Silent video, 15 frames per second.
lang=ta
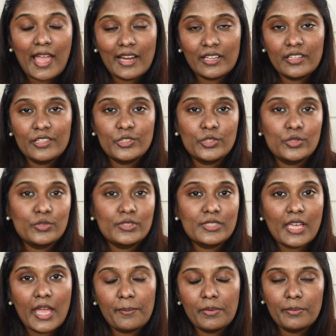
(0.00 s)
ஆக்னி இஷ்யூஸ்
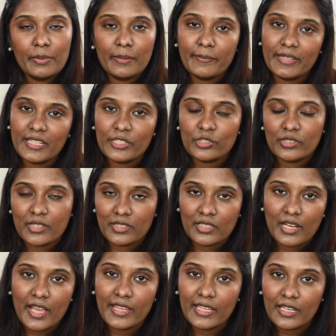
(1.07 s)
ஹைப்பர் பிக்மெண்டேஷன்
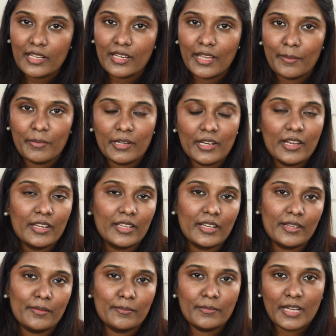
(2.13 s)
அதெல்லாம் இல்லை அப்படின்னா நீங்கள்